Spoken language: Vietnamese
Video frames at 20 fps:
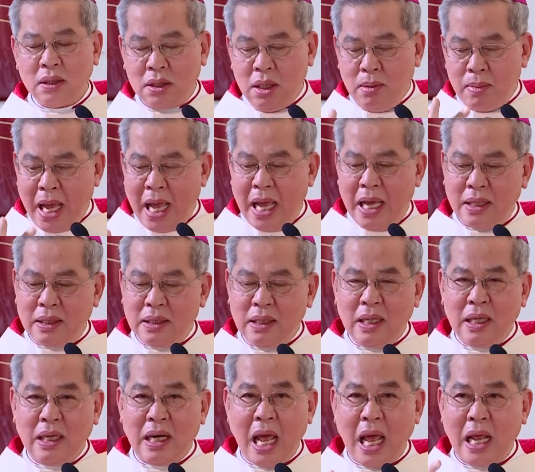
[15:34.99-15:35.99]
Thứ ba
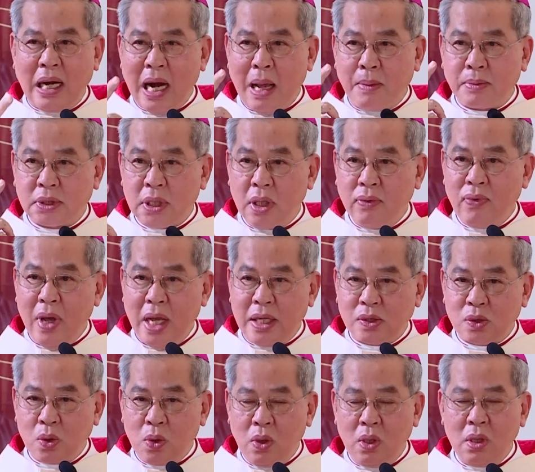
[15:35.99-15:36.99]
là làm chứng về
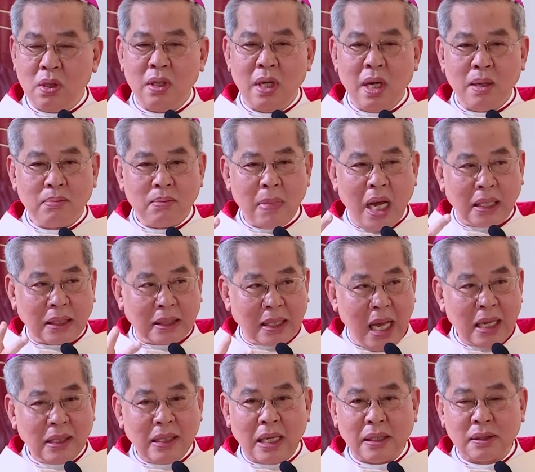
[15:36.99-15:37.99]
Chúa bằng
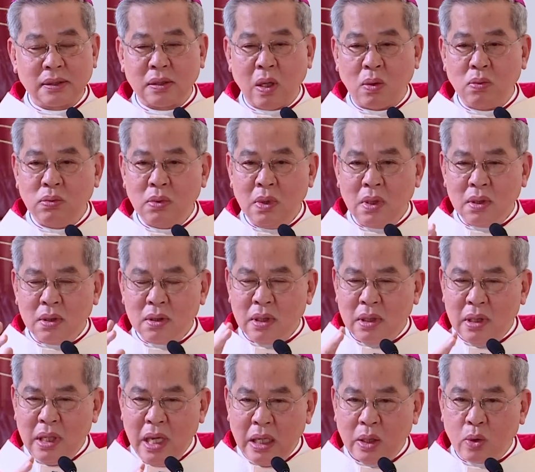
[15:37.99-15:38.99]
cách là sống
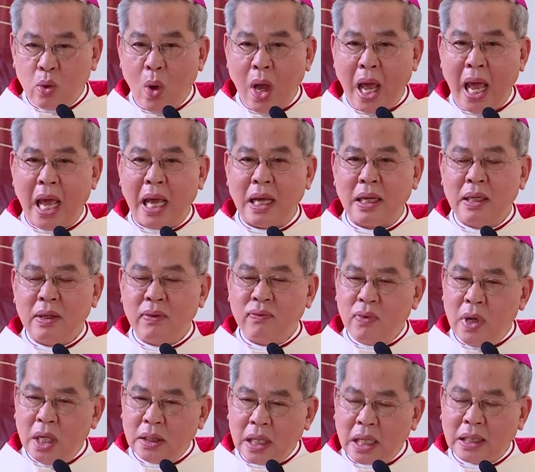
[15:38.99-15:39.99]
hiền hòa
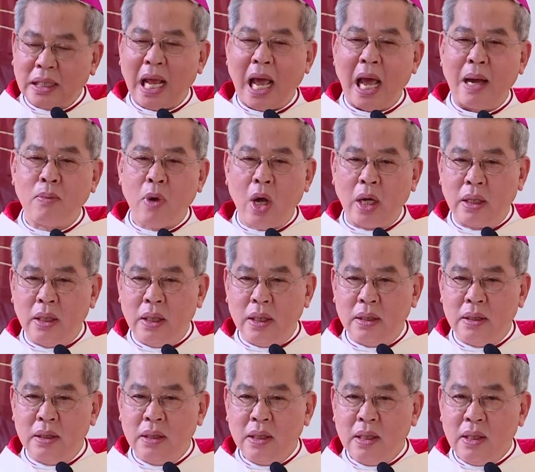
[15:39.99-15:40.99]
với tất cả mọi người.